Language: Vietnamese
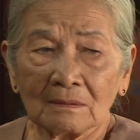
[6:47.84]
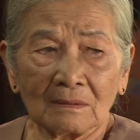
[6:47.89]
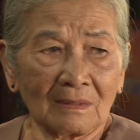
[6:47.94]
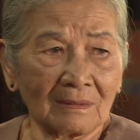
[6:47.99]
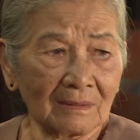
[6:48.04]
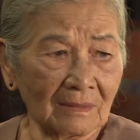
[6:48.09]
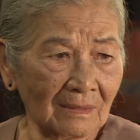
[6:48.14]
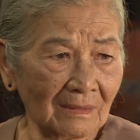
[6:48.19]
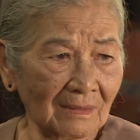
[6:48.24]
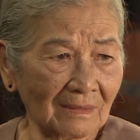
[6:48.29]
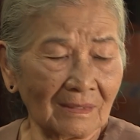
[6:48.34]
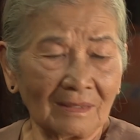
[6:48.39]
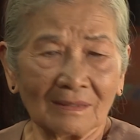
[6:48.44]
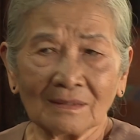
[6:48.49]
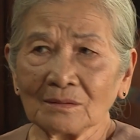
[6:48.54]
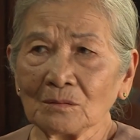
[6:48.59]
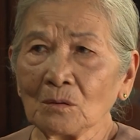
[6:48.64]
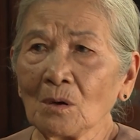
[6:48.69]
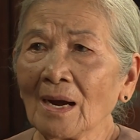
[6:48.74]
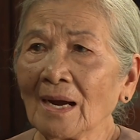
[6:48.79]
ờ,
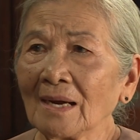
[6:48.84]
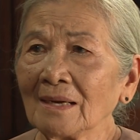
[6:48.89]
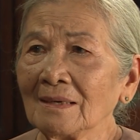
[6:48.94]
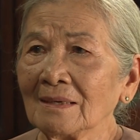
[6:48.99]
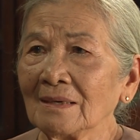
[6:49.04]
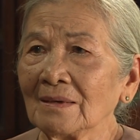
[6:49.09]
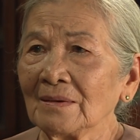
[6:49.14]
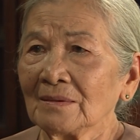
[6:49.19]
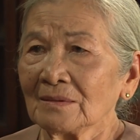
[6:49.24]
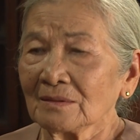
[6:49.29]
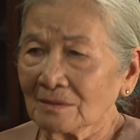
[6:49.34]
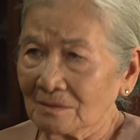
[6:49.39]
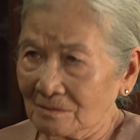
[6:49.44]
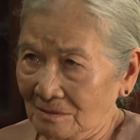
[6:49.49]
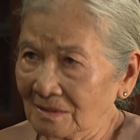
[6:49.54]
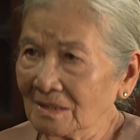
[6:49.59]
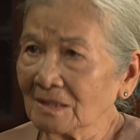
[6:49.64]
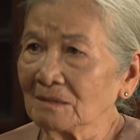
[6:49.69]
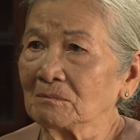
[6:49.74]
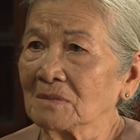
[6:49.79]
Chú hai
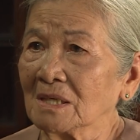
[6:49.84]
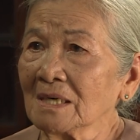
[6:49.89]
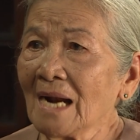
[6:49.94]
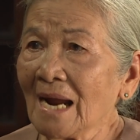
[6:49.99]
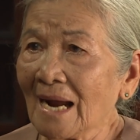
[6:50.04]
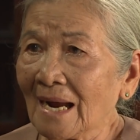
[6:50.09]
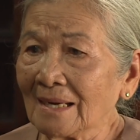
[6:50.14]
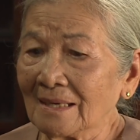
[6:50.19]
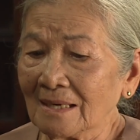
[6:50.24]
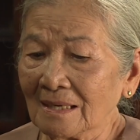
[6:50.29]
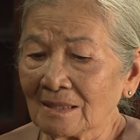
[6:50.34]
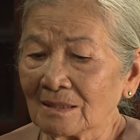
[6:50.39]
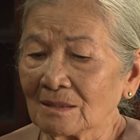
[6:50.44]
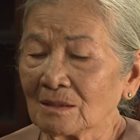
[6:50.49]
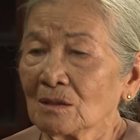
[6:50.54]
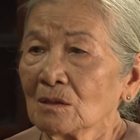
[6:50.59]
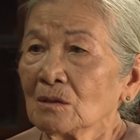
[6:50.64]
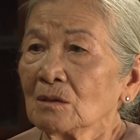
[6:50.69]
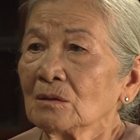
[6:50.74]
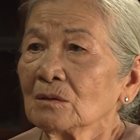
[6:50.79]
Cho nên bữa nay á
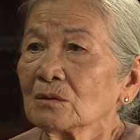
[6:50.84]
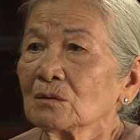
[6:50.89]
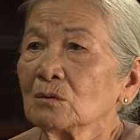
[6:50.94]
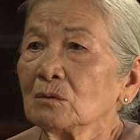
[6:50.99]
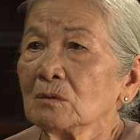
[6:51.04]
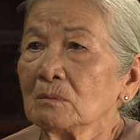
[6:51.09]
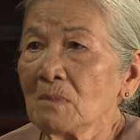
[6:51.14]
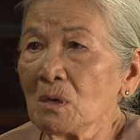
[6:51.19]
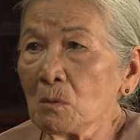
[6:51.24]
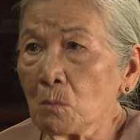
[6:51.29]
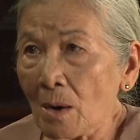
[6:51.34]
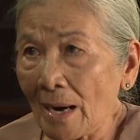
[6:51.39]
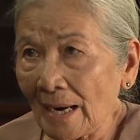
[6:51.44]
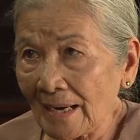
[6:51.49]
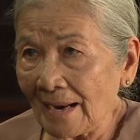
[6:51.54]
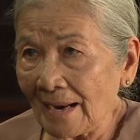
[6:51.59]
Tôi mới qua